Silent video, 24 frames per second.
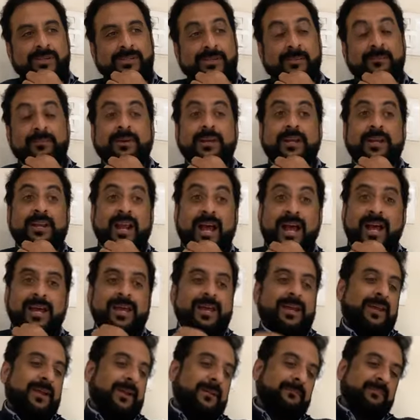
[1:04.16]
ये सबकी राय
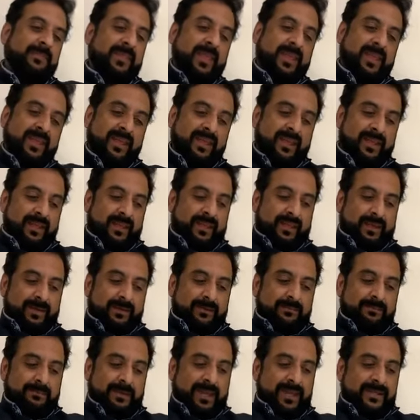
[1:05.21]
है
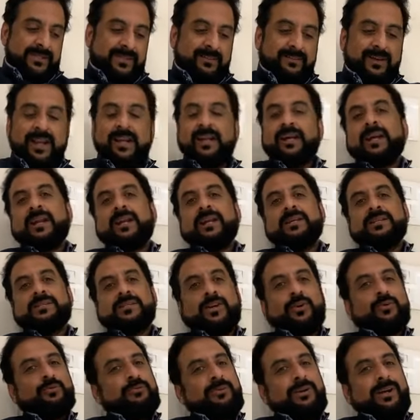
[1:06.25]
मैं एक सवाल करना
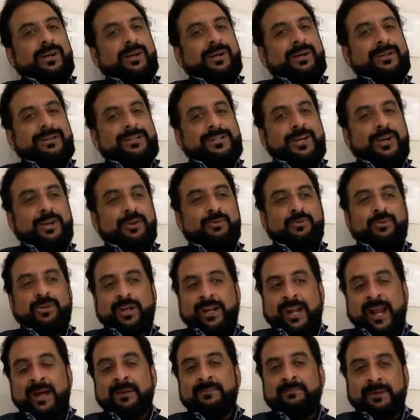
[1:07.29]
चाहूँगा अगर शहरों के
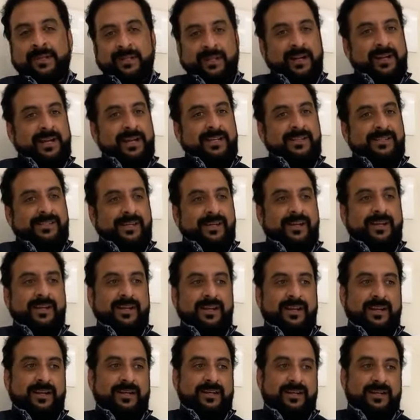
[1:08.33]
नाम बदलने से
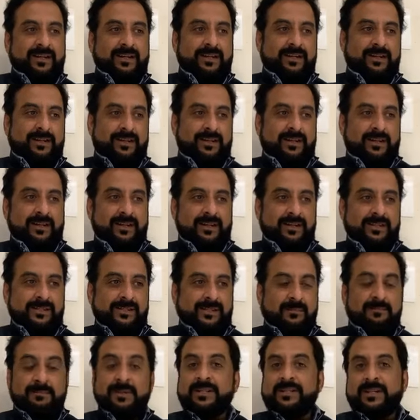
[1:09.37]
अगर
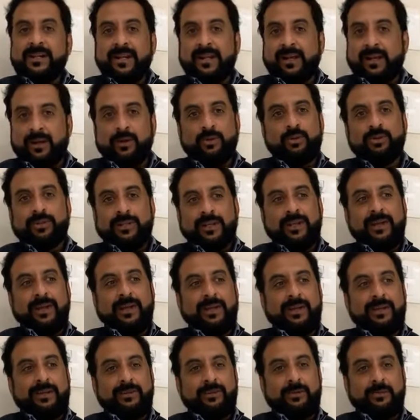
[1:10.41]
सब मसले हल होते
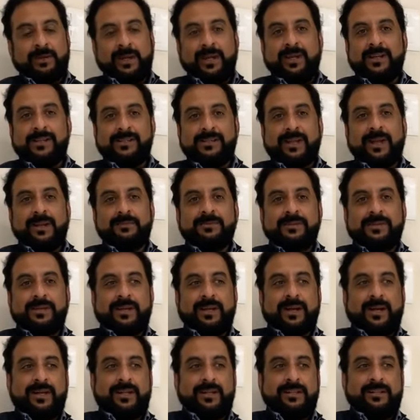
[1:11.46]
हैं तो मेरे हिसाब से
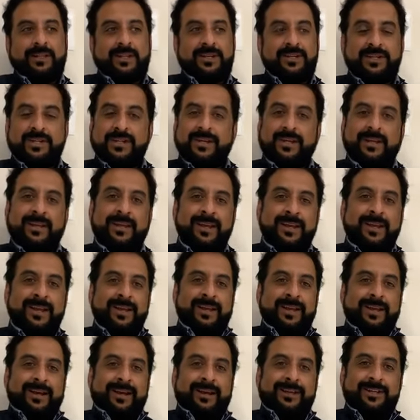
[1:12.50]
हर देश के
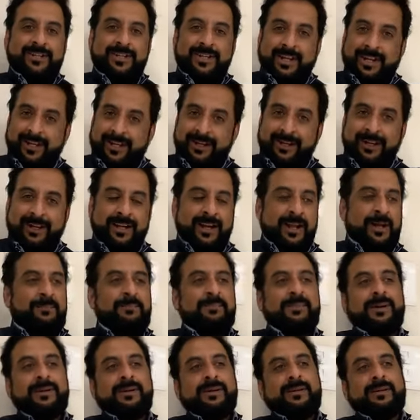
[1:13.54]
हर शहर का नाम
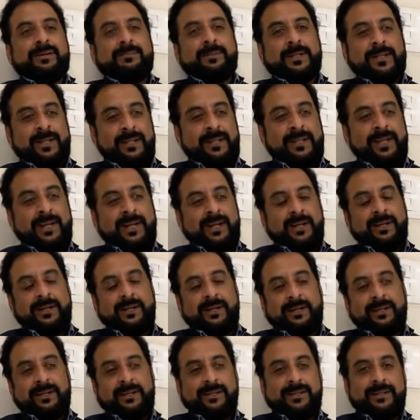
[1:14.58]
बदल देना
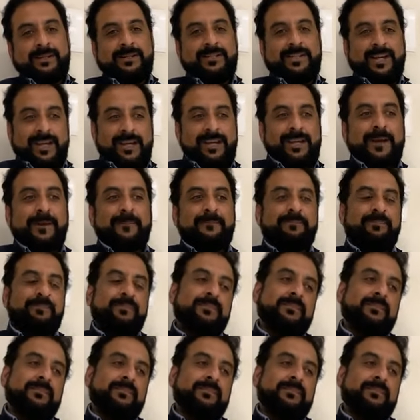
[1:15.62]
चाहिए